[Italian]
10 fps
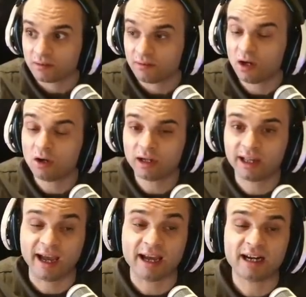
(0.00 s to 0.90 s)
Ok,
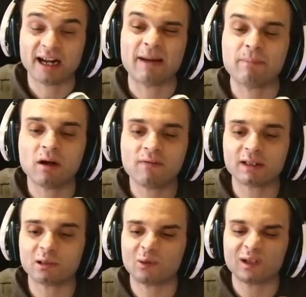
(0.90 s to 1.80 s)
raga, abbiamo
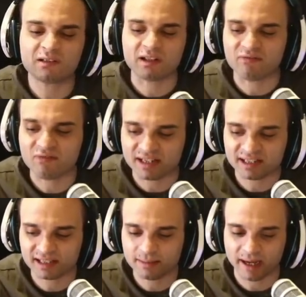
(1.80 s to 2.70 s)
fatto questo
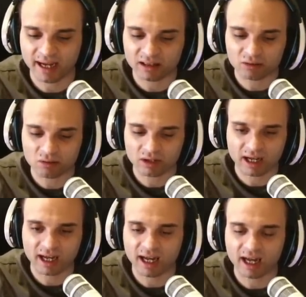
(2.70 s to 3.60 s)
investimento
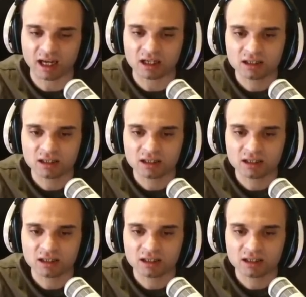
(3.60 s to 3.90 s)
che